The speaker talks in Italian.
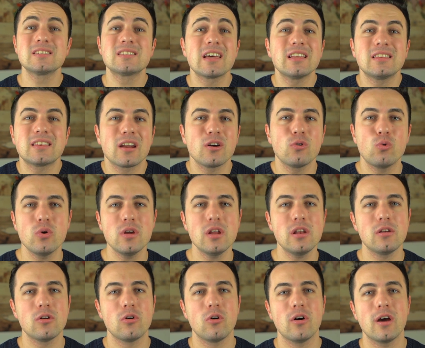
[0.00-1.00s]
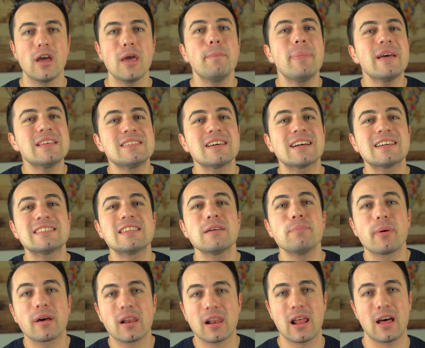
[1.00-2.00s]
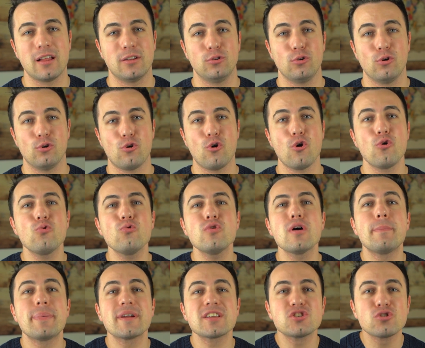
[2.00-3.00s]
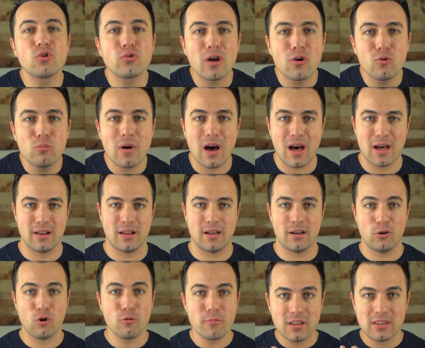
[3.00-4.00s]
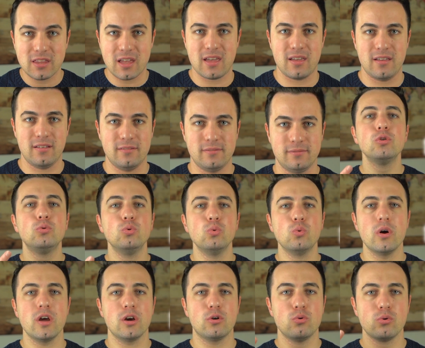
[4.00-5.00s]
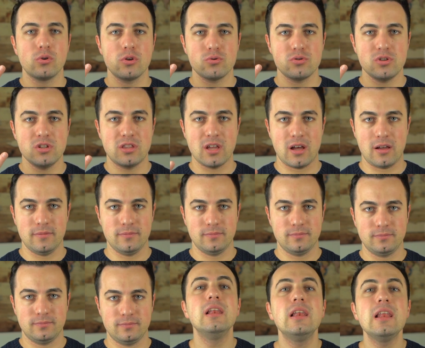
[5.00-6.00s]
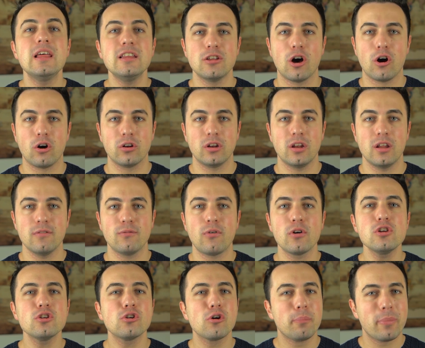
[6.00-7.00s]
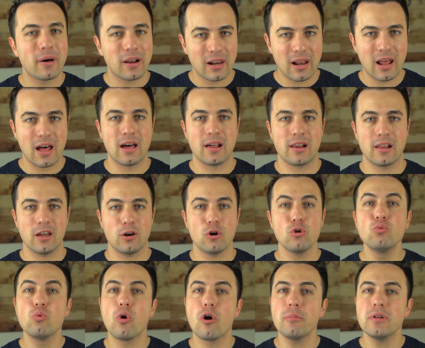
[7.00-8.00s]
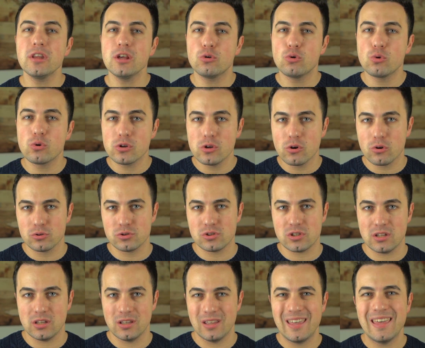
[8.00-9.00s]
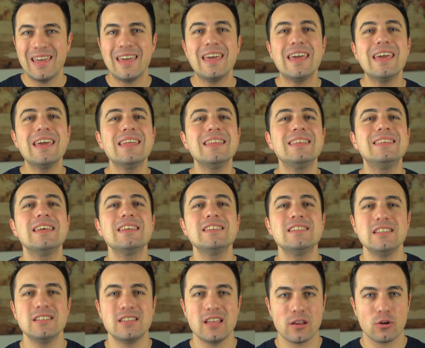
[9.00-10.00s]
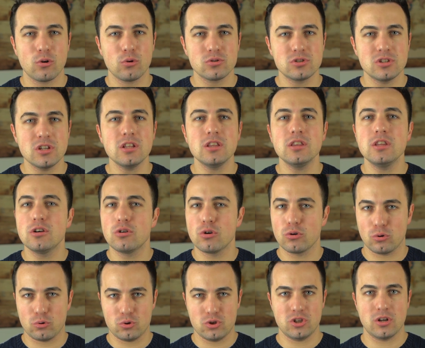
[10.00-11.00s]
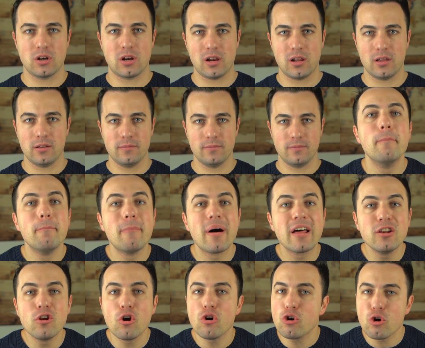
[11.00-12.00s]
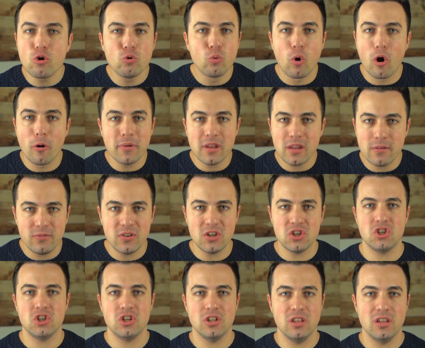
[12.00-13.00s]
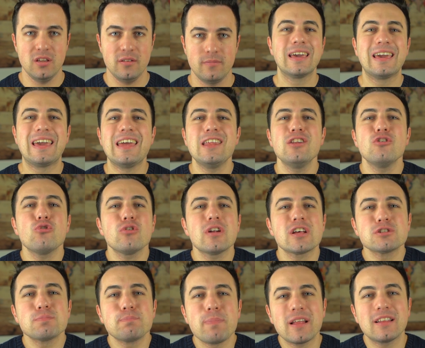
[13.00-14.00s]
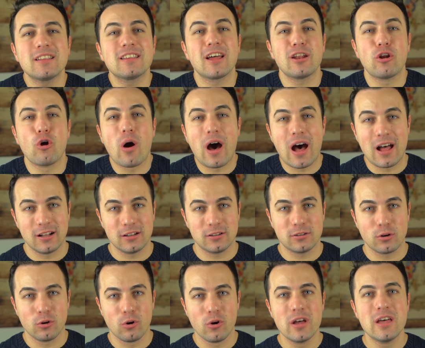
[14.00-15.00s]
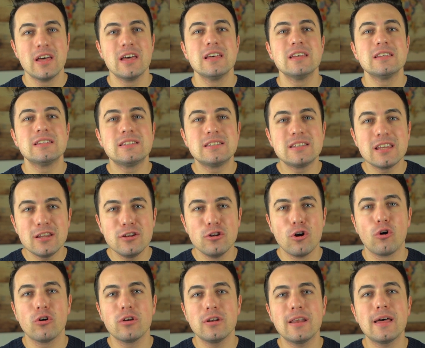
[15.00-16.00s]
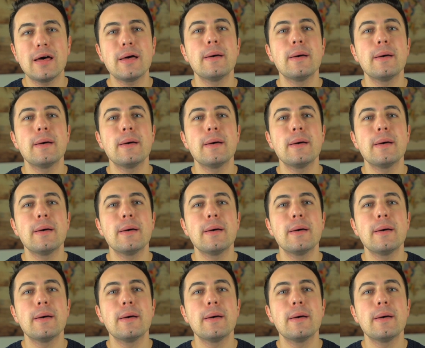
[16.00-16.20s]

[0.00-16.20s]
Stai tranquillo e pensa che stai parlando con una persona umana come te. Due curiosità. Le donne vogliono parlare con uomini curiosi e desiderosi di conoscerle, ma non con uomini viscidi che non aspettano altro se non